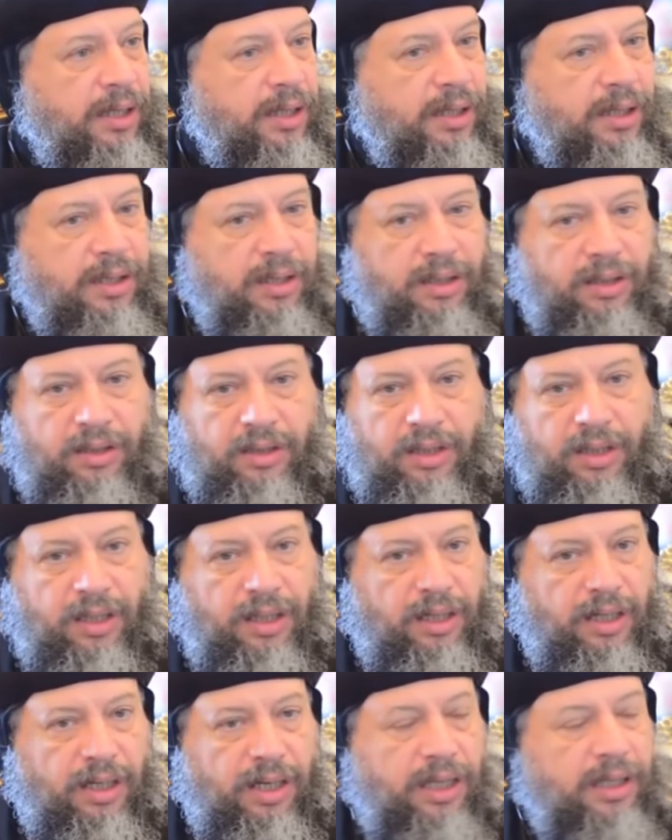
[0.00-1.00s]
mm-hmm.
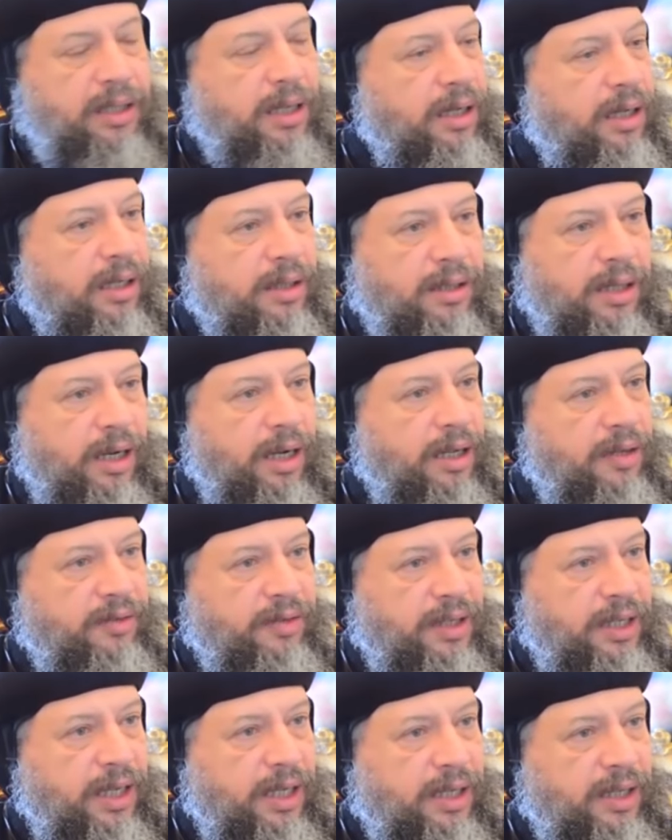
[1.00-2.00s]
لن ارى طلاق
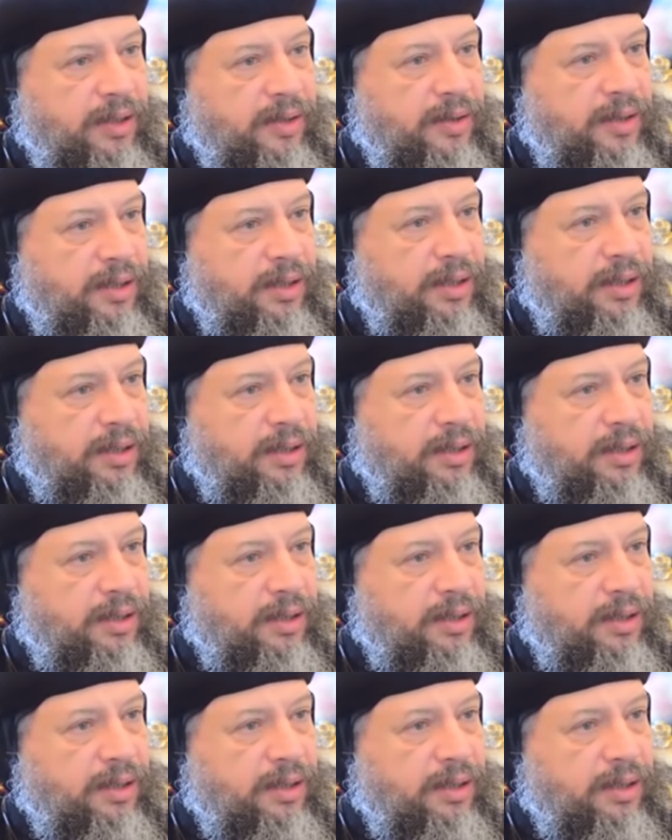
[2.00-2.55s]
في الكنيسه